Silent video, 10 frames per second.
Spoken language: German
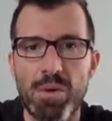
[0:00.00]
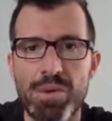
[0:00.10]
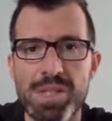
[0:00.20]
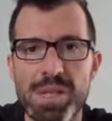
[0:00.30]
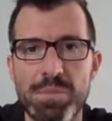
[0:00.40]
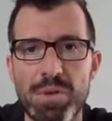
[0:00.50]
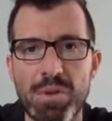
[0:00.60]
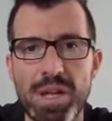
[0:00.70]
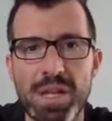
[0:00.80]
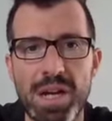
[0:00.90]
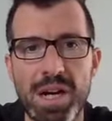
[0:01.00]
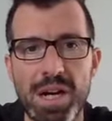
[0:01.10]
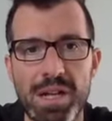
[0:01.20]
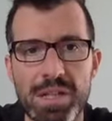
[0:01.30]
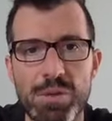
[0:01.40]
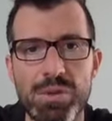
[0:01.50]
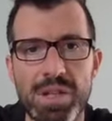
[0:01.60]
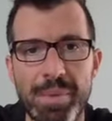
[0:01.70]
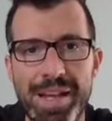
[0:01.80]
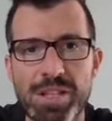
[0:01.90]
Und es gibt natürlich äh, die
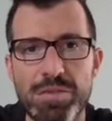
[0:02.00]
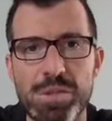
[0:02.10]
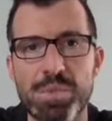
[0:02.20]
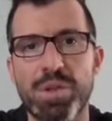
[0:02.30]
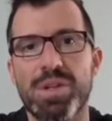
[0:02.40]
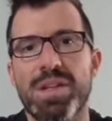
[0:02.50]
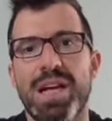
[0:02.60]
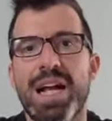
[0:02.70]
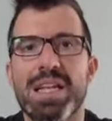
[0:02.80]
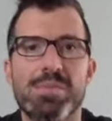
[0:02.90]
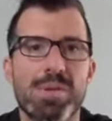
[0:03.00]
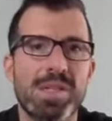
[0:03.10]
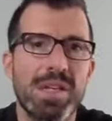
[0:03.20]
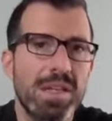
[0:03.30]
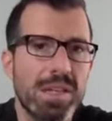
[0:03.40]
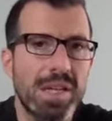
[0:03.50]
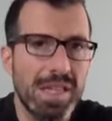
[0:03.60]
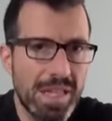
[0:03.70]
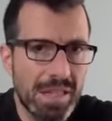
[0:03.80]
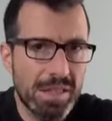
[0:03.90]
Gütergemeinschaft, das bedeutet alles, was in
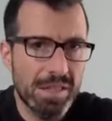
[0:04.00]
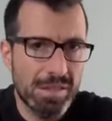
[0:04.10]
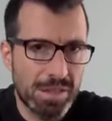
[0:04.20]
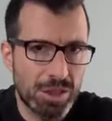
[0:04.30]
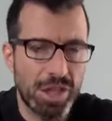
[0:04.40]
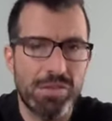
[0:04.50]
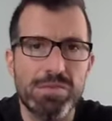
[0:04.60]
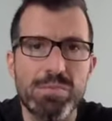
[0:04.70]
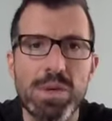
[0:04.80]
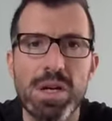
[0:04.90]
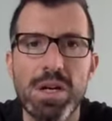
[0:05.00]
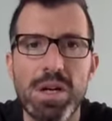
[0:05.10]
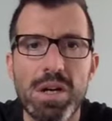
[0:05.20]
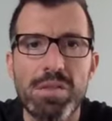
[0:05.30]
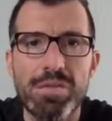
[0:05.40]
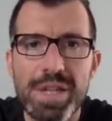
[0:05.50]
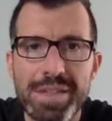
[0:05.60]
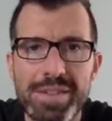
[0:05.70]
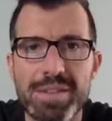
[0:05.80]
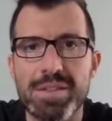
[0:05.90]
der Ehe geschaffen
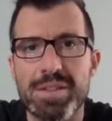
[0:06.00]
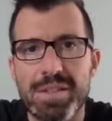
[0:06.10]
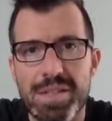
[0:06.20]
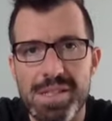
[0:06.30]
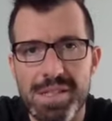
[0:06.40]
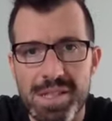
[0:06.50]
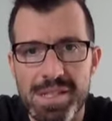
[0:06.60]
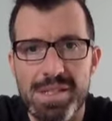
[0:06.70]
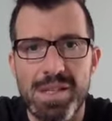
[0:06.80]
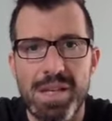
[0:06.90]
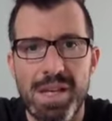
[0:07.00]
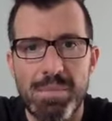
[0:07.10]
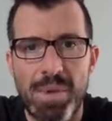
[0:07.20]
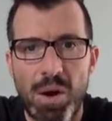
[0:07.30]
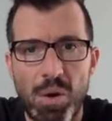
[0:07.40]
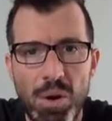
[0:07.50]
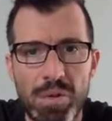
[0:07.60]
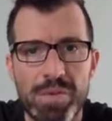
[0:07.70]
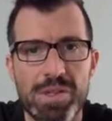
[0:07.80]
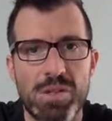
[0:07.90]
wird, dass das eben auch,
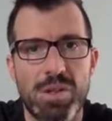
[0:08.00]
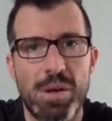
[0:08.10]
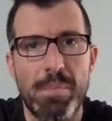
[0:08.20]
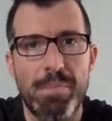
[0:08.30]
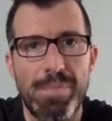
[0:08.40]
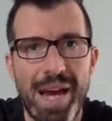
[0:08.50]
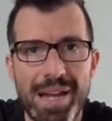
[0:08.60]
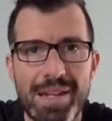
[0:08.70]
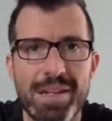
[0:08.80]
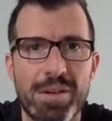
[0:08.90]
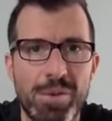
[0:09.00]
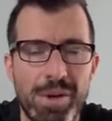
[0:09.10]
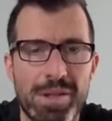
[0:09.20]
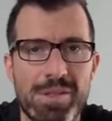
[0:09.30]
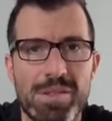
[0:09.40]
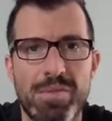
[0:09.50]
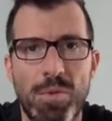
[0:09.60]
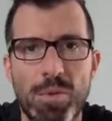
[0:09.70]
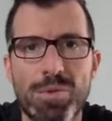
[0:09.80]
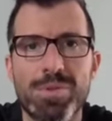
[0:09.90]
wie gesagt, beide gehört. Das heißt, eine
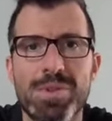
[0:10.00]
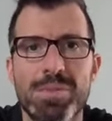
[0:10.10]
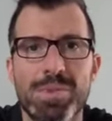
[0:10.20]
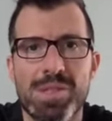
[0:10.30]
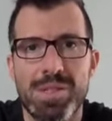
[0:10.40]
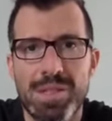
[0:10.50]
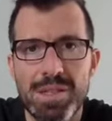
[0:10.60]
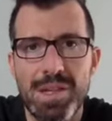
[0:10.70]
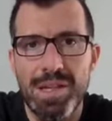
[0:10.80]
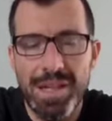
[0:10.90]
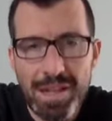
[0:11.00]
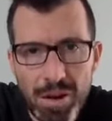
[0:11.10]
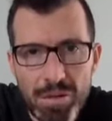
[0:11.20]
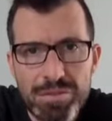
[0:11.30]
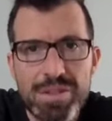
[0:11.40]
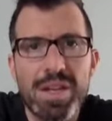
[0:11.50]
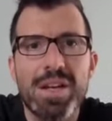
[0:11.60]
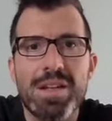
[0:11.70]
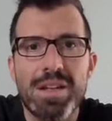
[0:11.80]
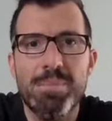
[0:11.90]
Wohnung, die man sich in der Ehe kauft,
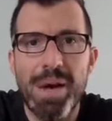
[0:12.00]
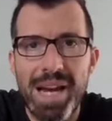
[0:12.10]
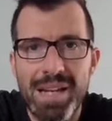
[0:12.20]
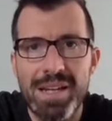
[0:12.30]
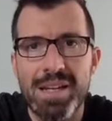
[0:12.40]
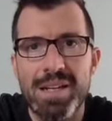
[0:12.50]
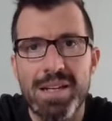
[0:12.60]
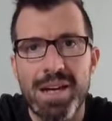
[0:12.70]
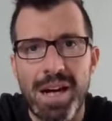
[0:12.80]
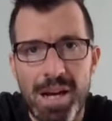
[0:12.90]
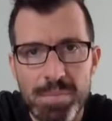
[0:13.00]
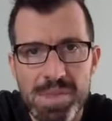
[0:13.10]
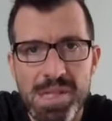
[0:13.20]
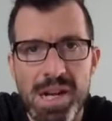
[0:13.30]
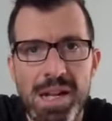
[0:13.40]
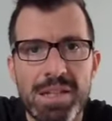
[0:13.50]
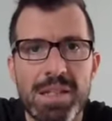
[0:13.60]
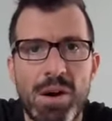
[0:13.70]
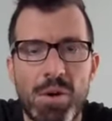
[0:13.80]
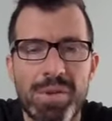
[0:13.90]
die beide
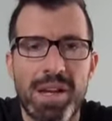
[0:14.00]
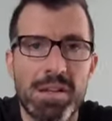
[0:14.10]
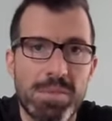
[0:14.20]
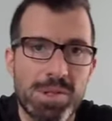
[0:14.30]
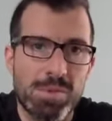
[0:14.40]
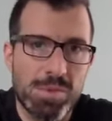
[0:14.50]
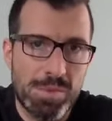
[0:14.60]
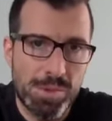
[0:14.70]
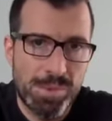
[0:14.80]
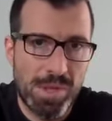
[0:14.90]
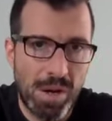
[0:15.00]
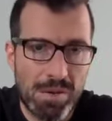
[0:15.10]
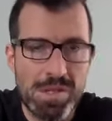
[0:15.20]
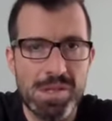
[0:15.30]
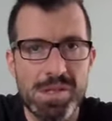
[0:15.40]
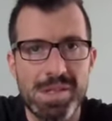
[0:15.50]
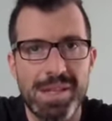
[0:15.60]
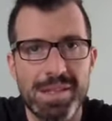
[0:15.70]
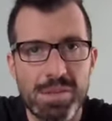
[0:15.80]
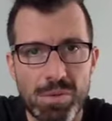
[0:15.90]
abzahlen, auch wenn eine Person zum Beispiel zu Hause ist,
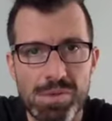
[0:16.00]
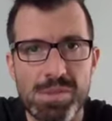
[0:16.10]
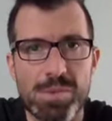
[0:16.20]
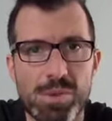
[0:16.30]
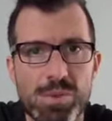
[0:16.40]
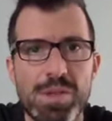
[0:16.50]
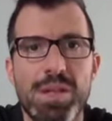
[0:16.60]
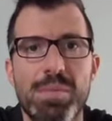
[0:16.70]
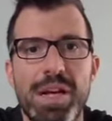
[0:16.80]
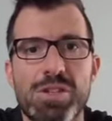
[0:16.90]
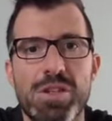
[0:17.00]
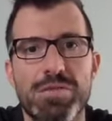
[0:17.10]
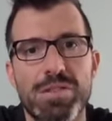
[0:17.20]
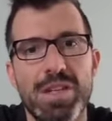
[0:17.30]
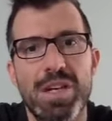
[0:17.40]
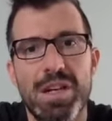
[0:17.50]
zählt das trotzdem als Gütergemeinschaft.